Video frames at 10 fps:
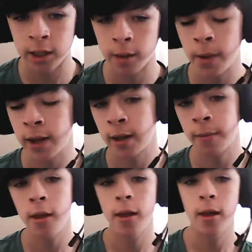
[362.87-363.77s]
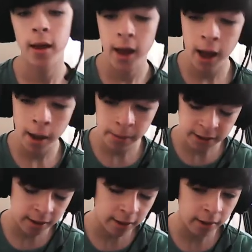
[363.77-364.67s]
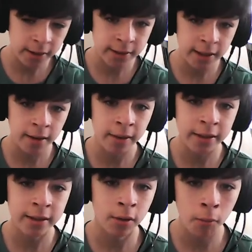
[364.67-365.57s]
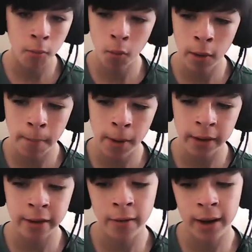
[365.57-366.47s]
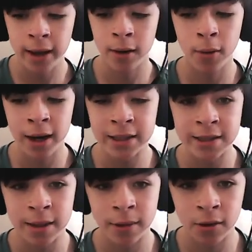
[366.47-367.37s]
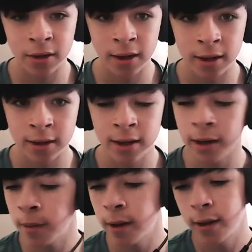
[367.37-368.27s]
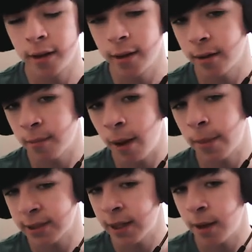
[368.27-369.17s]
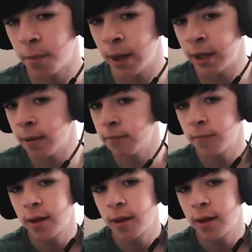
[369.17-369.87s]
España a pesar de que Brasil va a ser un buen partido, va a querer jugar la semi contra Argentina, va a pasar España,